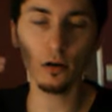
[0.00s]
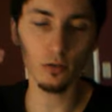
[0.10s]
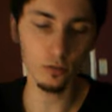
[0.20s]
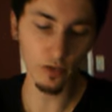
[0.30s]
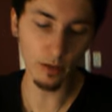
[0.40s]

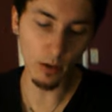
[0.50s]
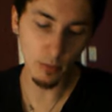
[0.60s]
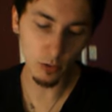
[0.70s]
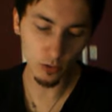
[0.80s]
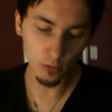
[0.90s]
suffisamment
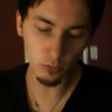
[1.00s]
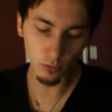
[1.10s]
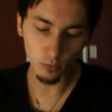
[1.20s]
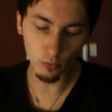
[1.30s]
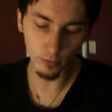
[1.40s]
important pour
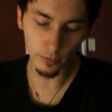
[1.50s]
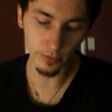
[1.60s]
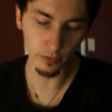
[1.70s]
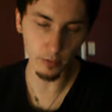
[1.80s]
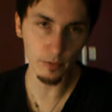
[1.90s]
que bon,
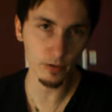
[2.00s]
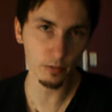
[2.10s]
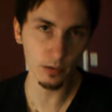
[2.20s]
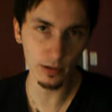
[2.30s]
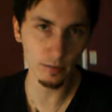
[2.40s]
ça soit pas
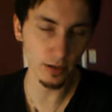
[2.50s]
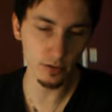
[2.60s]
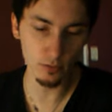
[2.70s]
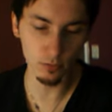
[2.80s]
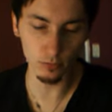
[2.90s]
forcément très
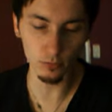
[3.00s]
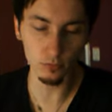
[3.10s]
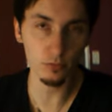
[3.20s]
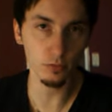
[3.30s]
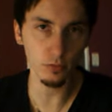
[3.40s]
pertinent non
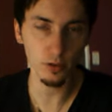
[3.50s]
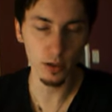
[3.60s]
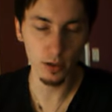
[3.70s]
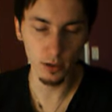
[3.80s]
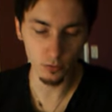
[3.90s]
plus
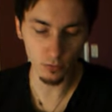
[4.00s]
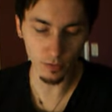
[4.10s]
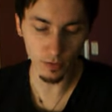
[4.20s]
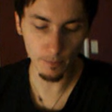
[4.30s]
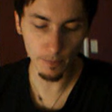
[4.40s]
de voir
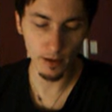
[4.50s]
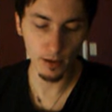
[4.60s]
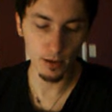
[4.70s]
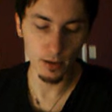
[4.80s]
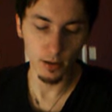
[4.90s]
ça.
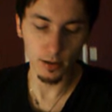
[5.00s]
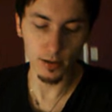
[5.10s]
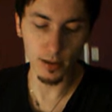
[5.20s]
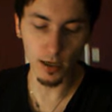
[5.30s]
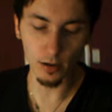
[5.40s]

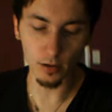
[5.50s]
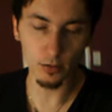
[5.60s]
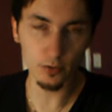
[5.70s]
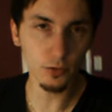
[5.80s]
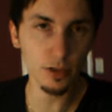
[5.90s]
Il y a
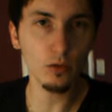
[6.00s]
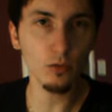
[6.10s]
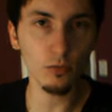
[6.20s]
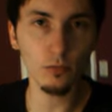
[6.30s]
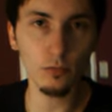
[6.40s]
euh, ceux qui
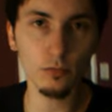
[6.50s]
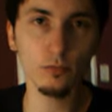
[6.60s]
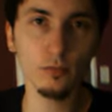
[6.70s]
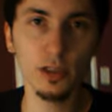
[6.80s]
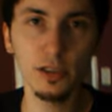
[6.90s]
ont
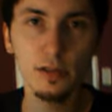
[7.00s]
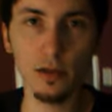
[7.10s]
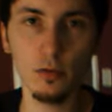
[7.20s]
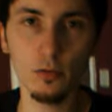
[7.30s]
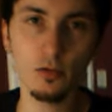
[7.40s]

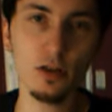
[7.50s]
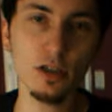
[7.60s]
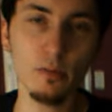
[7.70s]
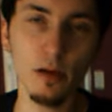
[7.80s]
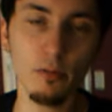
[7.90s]
quitté le, sol
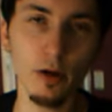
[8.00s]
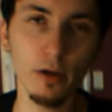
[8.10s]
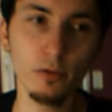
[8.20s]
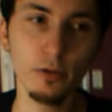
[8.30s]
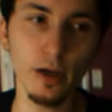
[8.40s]
japonais pour aller
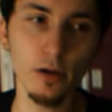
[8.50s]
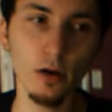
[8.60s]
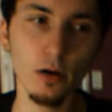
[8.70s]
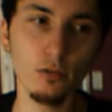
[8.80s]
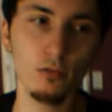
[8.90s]
lutter
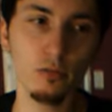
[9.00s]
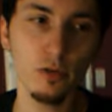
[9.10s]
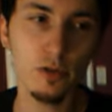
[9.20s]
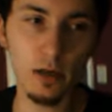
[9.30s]
ailleurs, vous pouvez déjà